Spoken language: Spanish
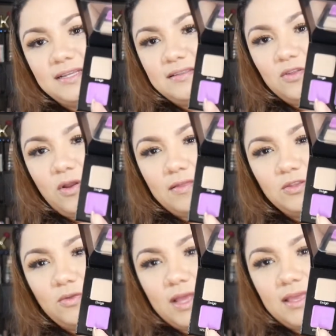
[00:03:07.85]
Este
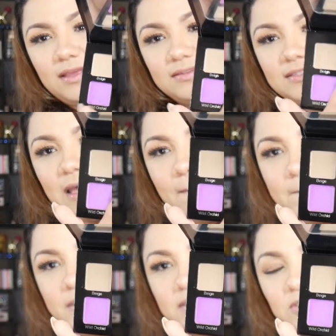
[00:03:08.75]
doradito de aquí está
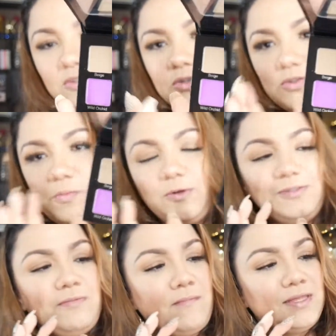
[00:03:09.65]
precioso, so
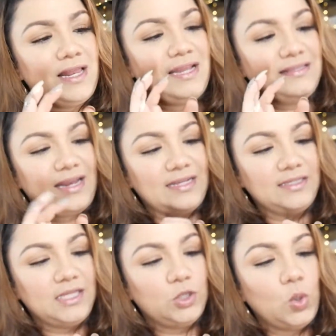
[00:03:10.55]
próximamente les estaré
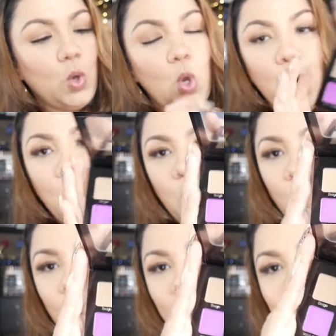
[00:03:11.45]
haciendo
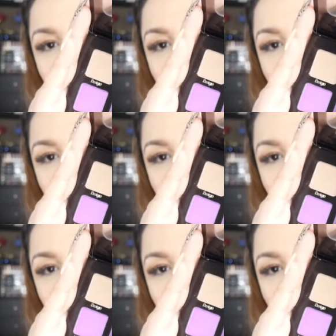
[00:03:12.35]
un